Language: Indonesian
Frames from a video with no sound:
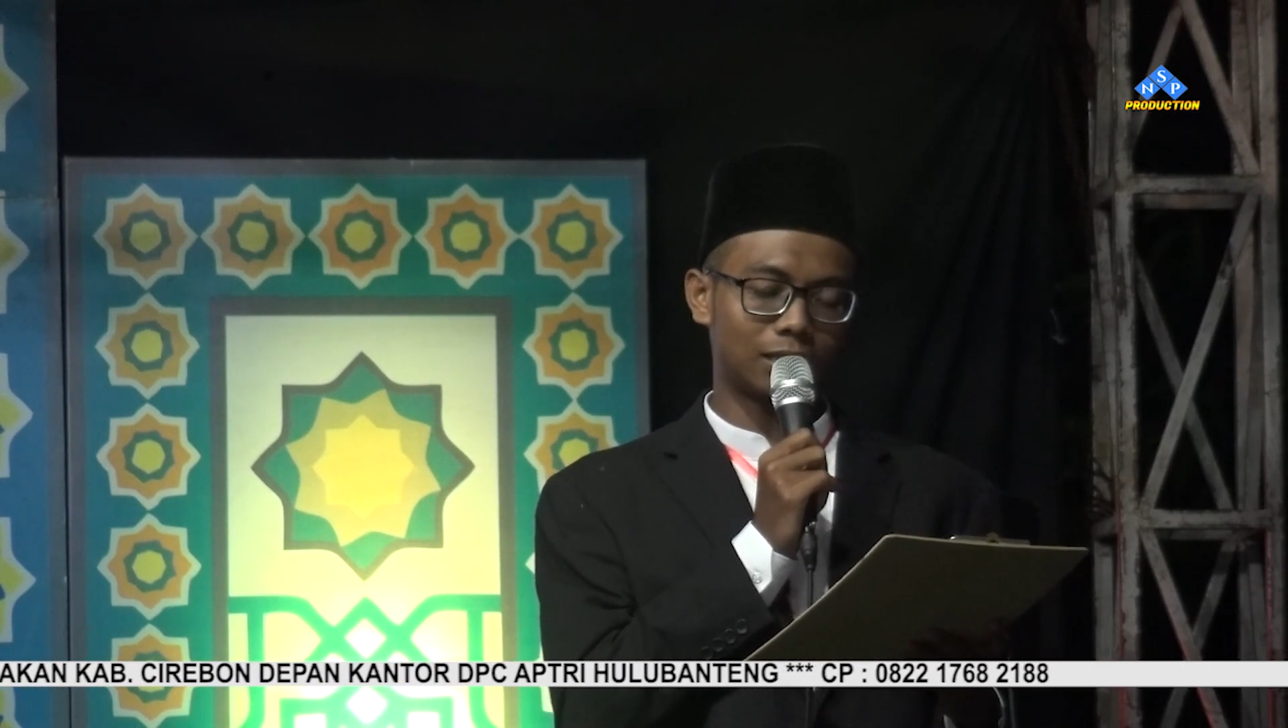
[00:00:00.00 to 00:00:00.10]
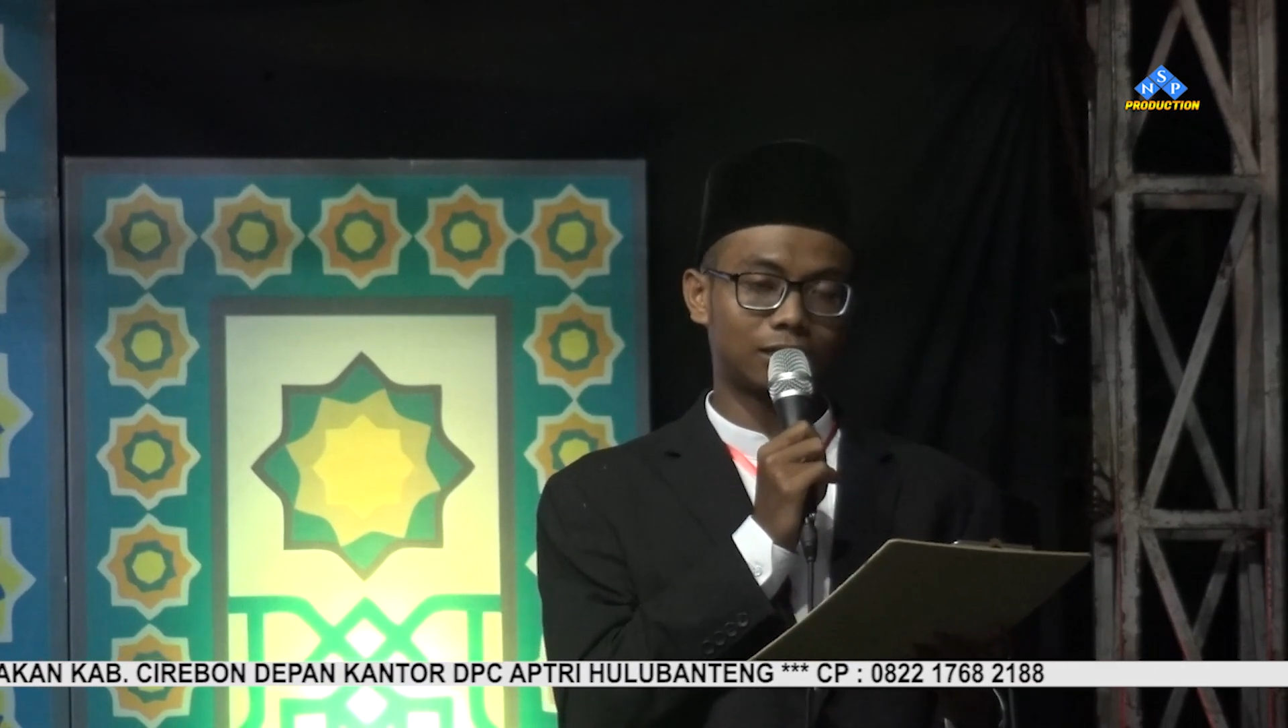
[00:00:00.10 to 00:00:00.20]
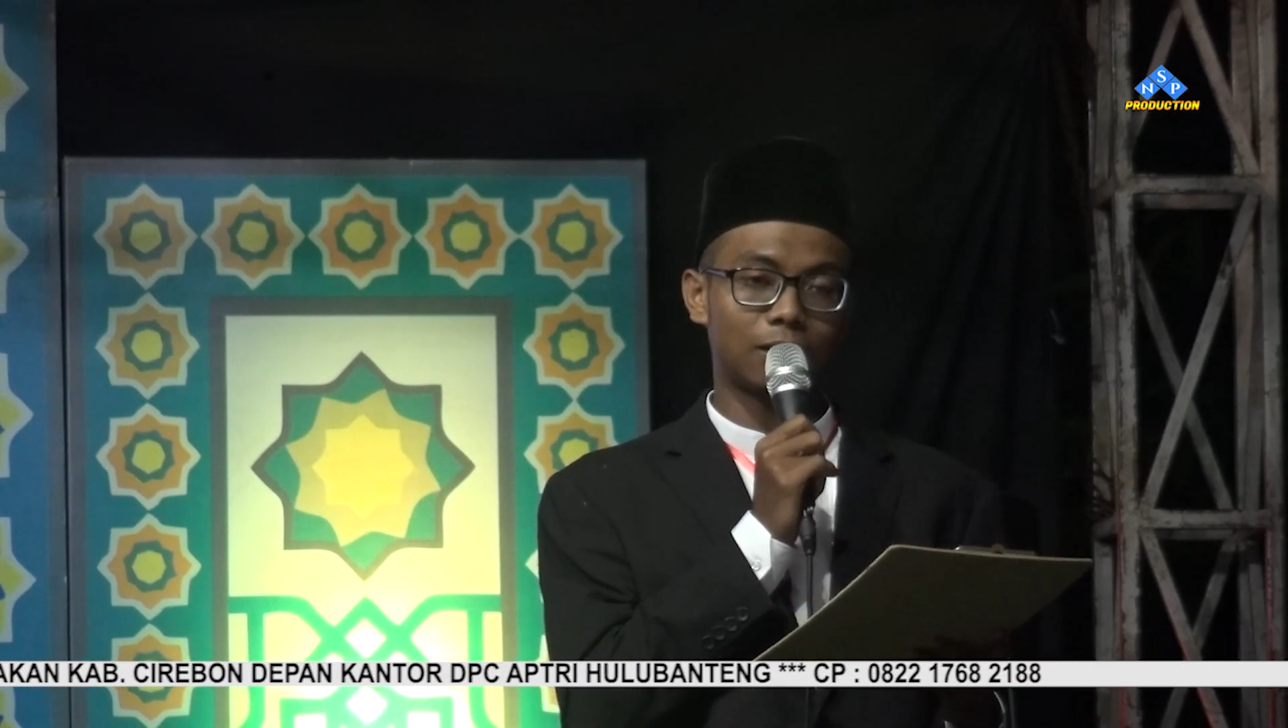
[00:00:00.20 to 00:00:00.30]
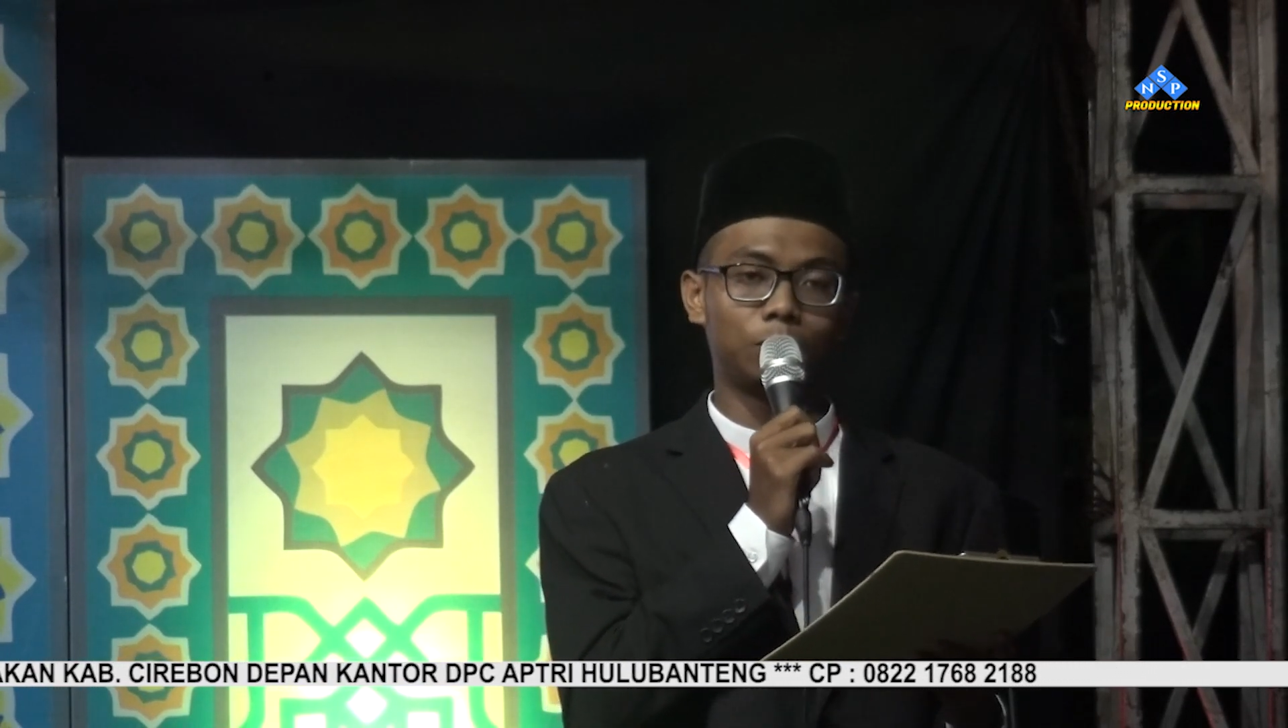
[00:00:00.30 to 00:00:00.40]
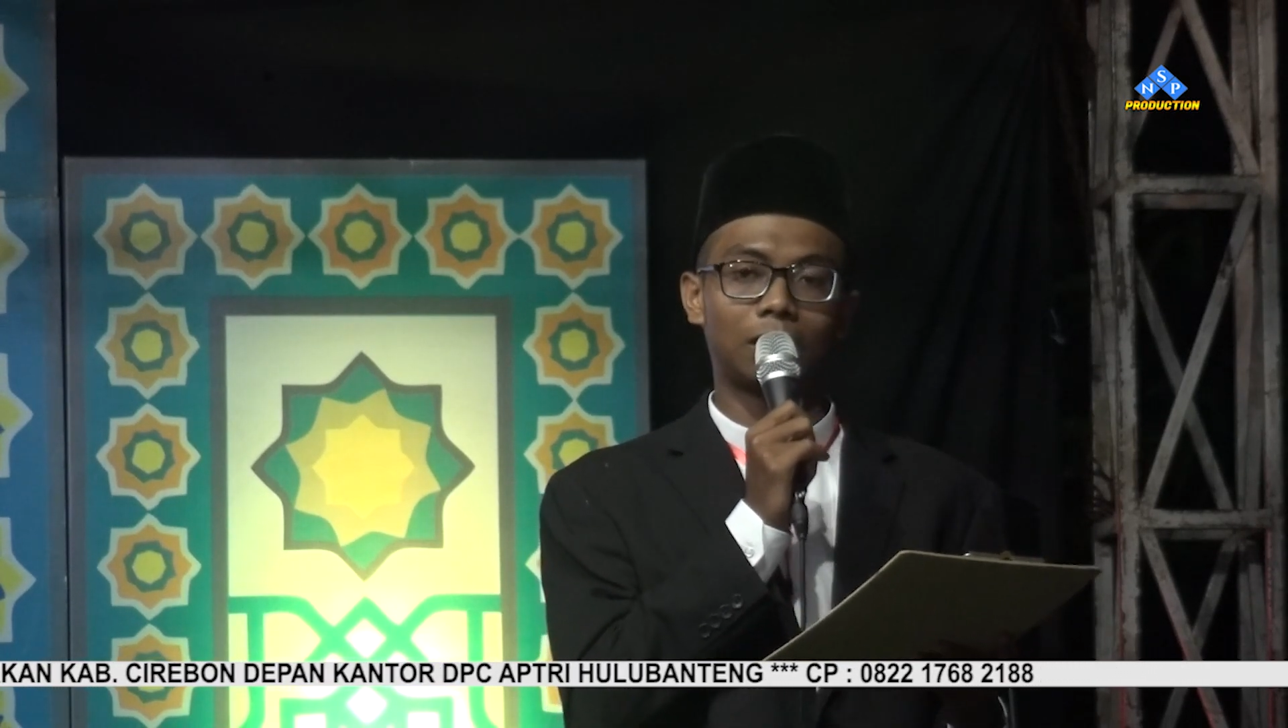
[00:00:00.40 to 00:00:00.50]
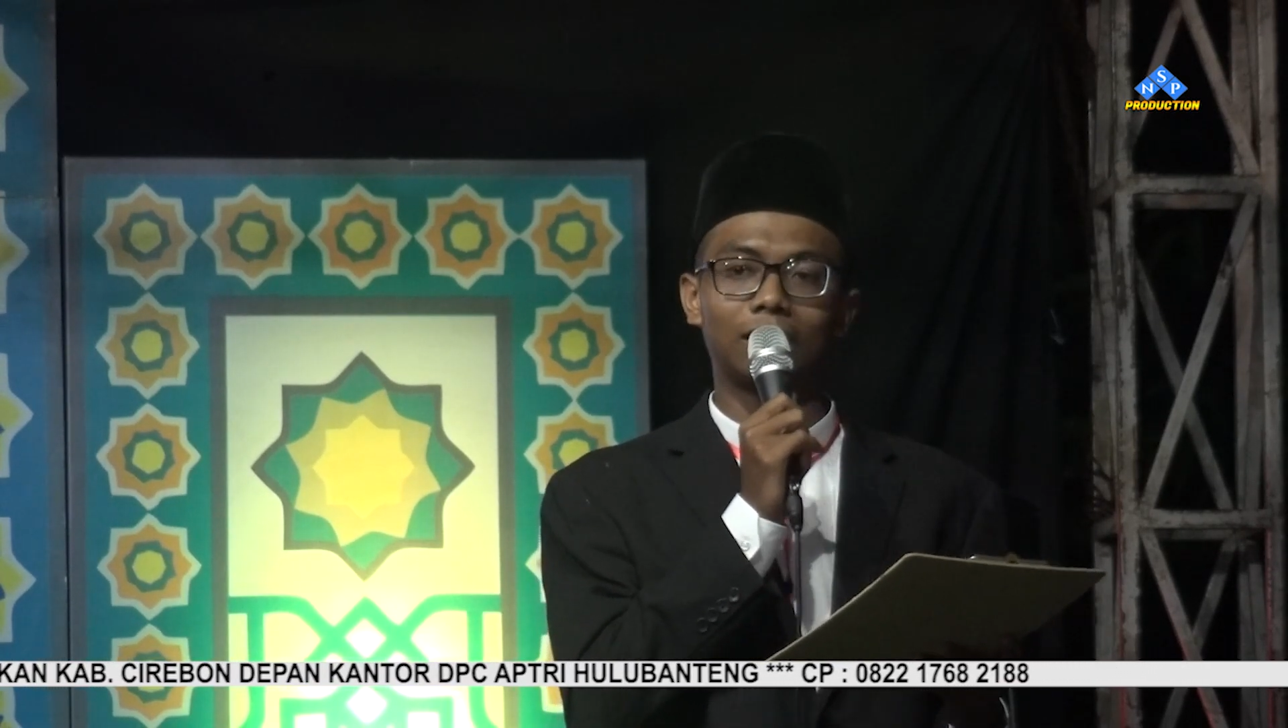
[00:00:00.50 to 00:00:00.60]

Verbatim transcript: tetap